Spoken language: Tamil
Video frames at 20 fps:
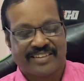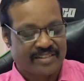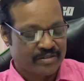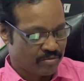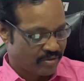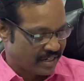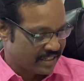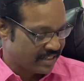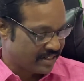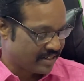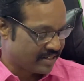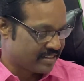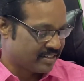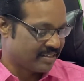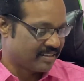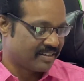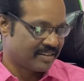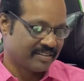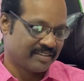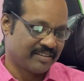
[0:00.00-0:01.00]
சுவாதி
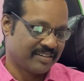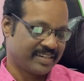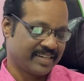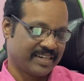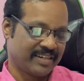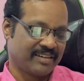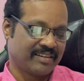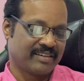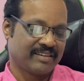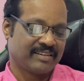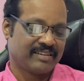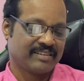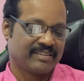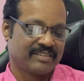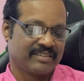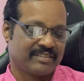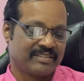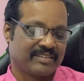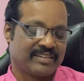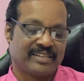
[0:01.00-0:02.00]
நட்சத்திரத்துக்கு
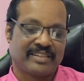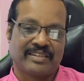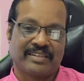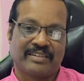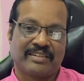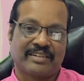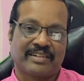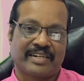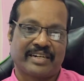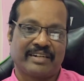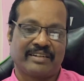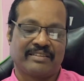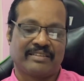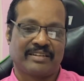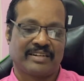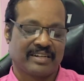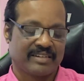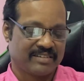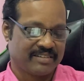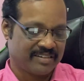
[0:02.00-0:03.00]
அது
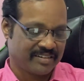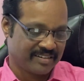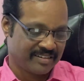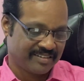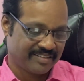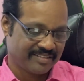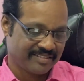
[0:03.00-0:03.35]
கழுத்து ரச்சு